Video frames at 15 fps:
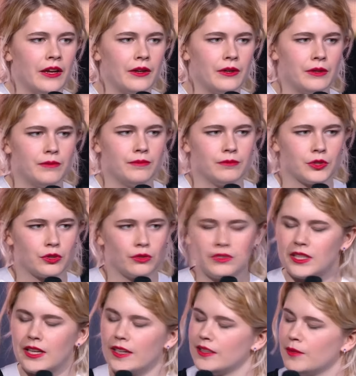euh, je trouve
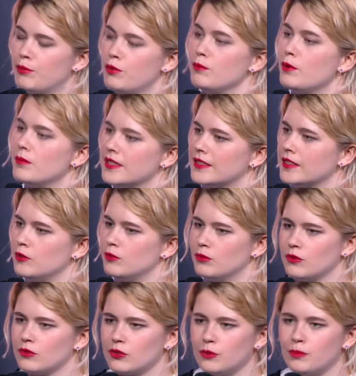que c'est un des plus beaux métiers du monde. Je